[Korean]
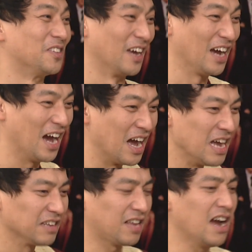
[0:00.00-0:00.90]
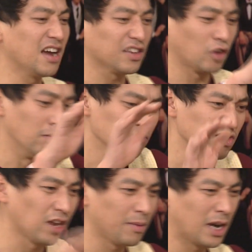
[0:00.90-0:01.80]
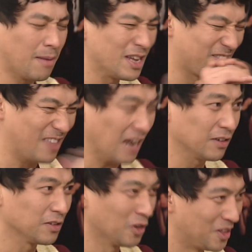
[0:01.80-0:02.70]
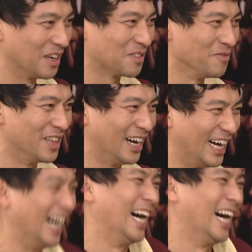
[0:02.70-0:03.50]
제가 상가 전문 드라마를 한번 딱 써드리겠습니다.